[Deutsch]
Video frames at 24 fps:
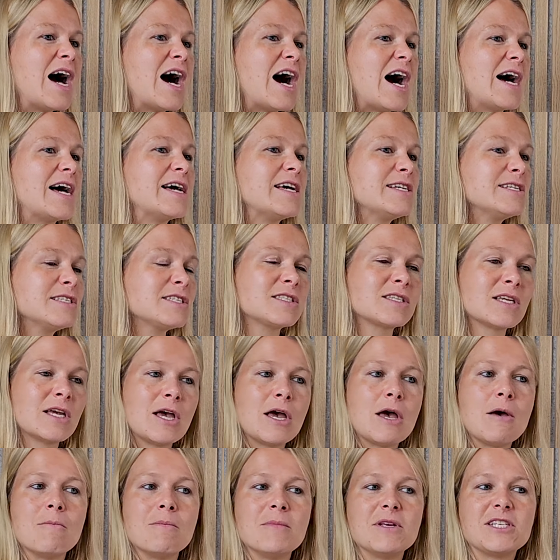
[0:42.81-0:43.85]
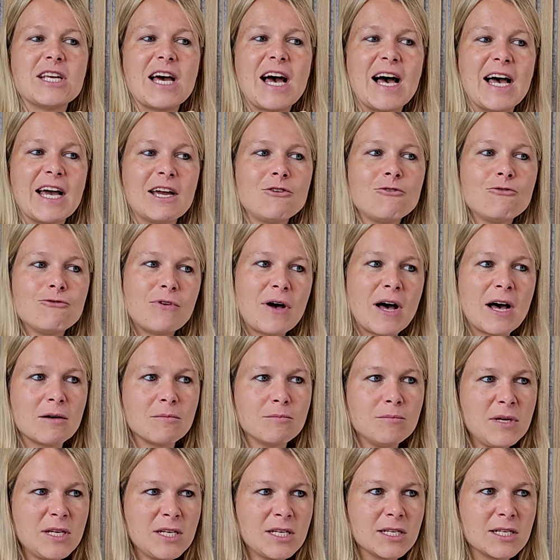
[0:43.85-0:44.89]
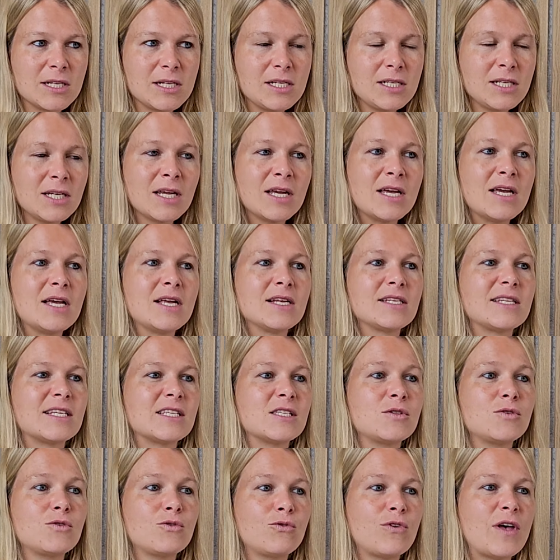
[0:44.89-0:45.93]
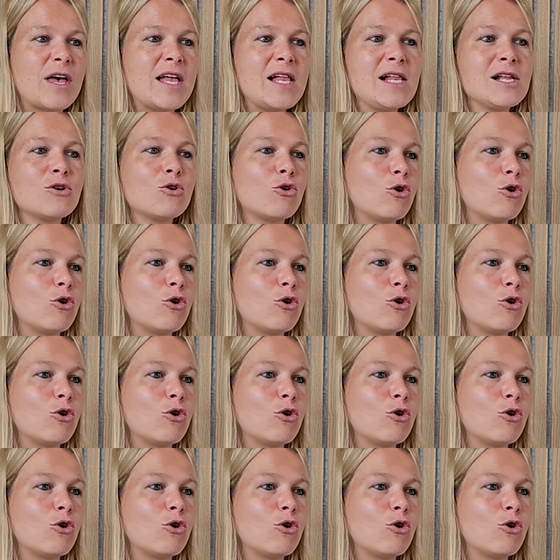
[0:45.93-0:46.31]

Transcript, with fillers: heißt mit einfachen Mitteln das Fell